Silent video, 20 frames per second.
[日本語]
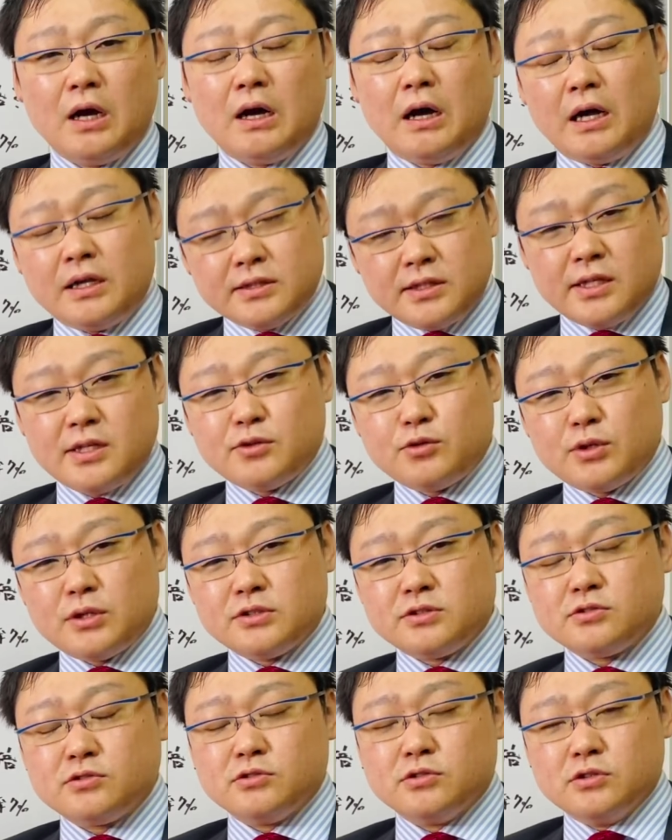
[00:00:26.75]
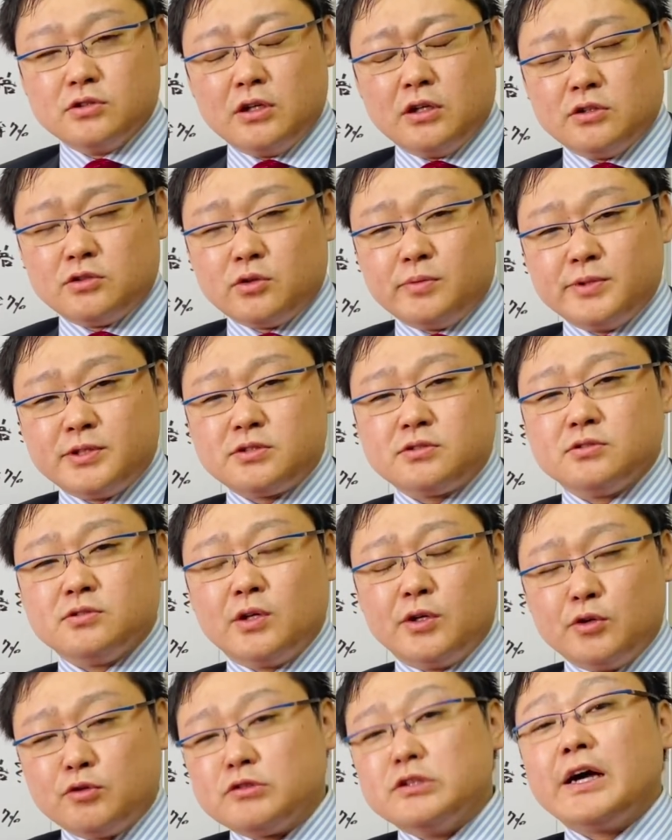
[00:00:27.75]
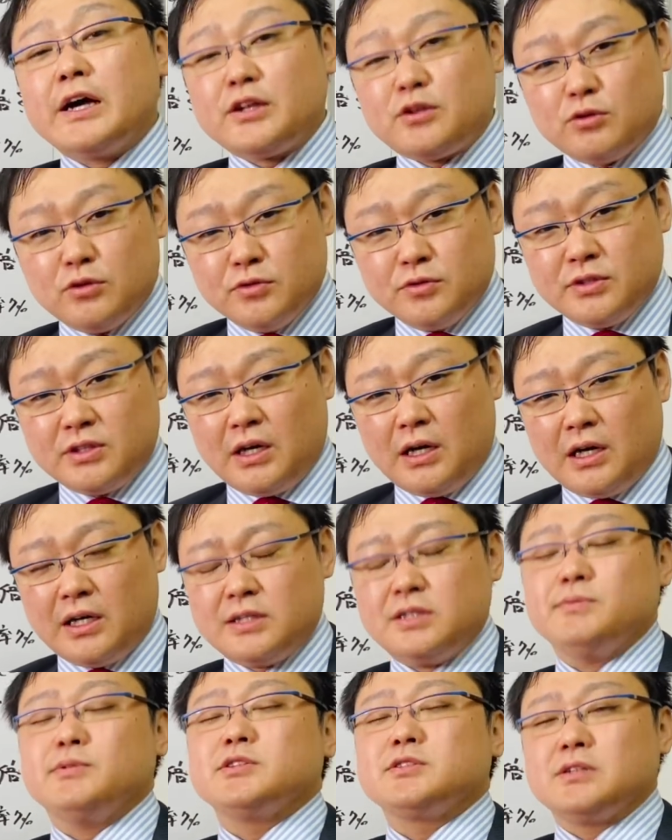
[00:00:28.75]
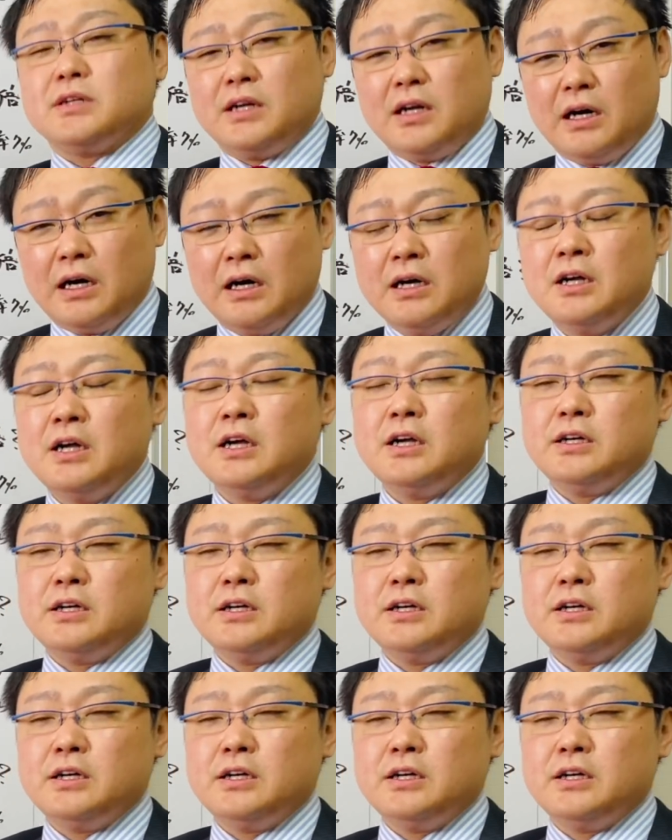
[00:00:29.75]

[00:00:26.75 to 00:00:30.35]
反対だとかすぐ飛びつくのは良くないというふうに考えてますから